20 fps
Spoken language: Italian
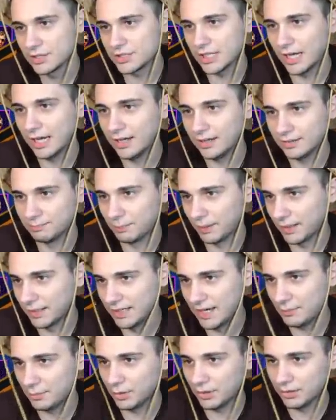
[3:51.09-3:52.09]
Cioè,
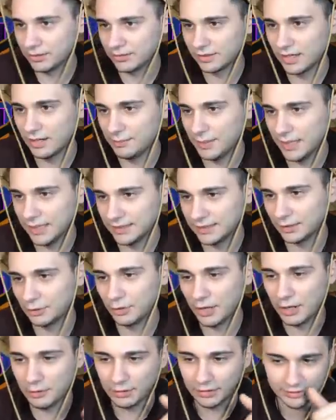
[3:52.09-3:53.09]
parliamone seriamente,
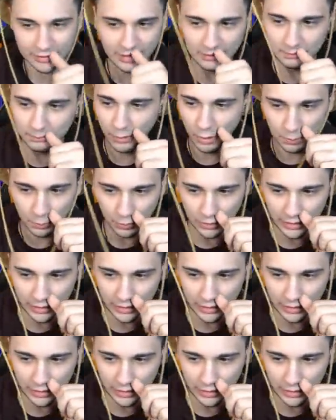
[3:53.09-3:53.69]
non è una skin proprio